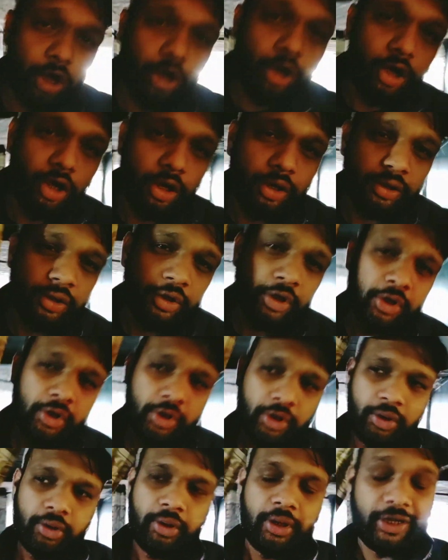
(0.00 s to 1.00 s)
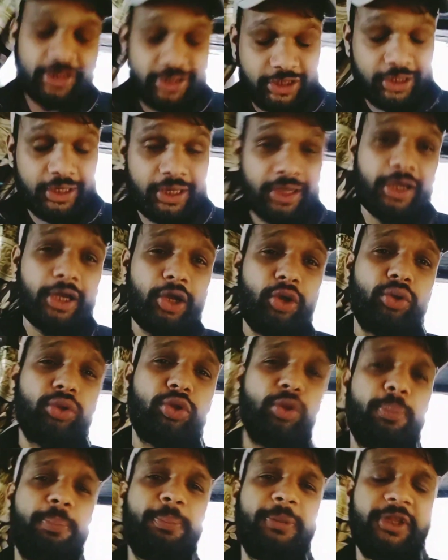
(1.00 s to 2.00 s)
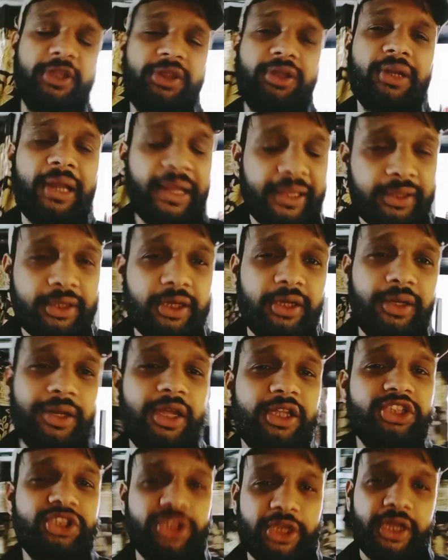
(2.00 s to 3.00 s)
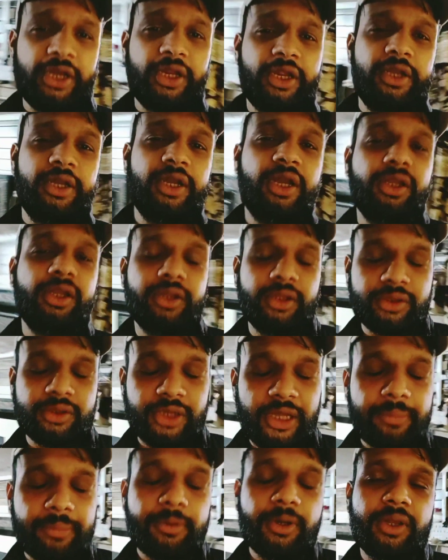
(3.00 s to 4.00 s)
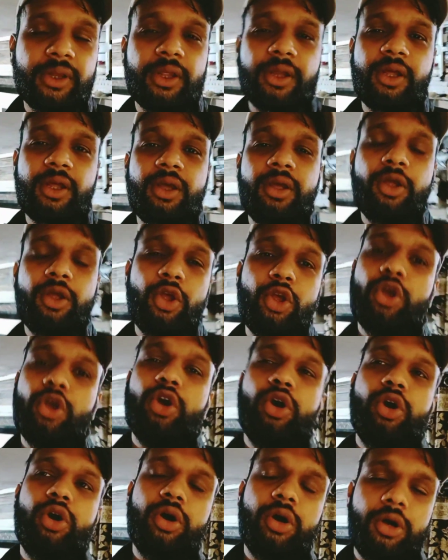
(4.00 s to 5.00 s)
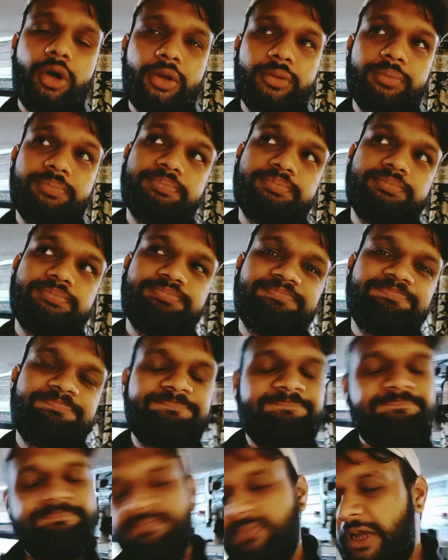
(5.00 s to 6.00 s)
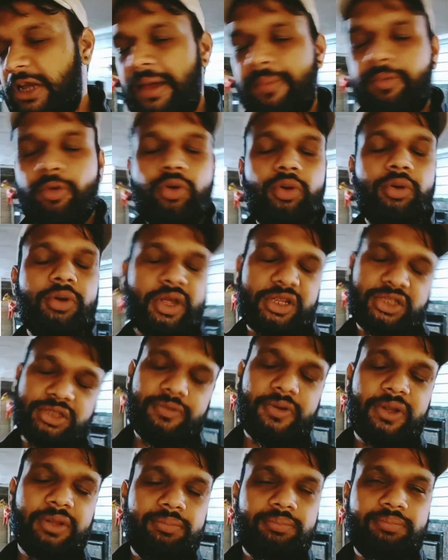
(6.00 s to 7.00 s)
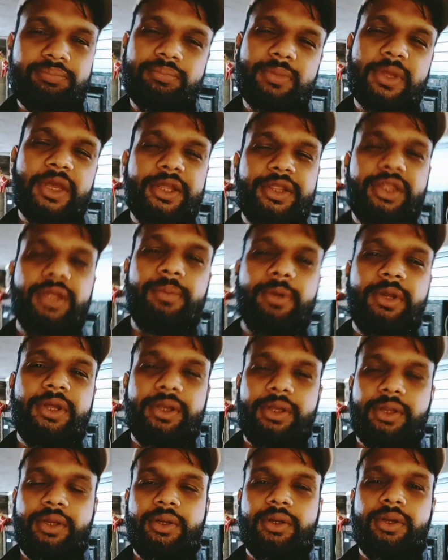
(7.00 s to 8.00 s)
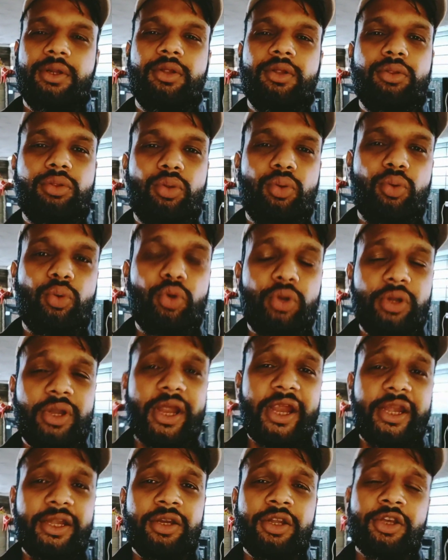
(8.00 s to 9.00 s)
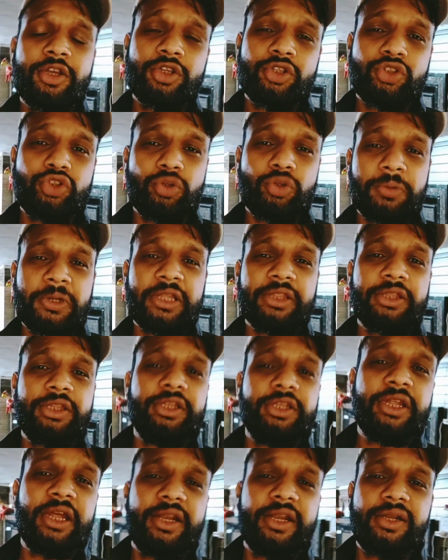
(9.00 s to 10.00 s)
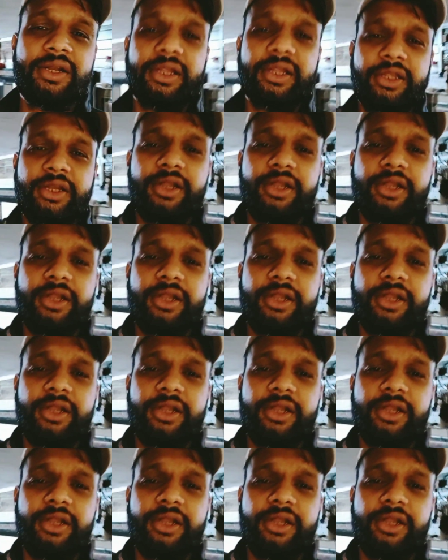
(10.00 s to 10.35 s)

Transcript: और अच्छा लगा हो तो प्लीज़ लाइक करना शेयर करना सब्सक्राइब कर देना और आप लोगों का आशीर्वाद ऐसे ही बना के रखना सो गुड नाइट शुभ रात्रि एंड राधे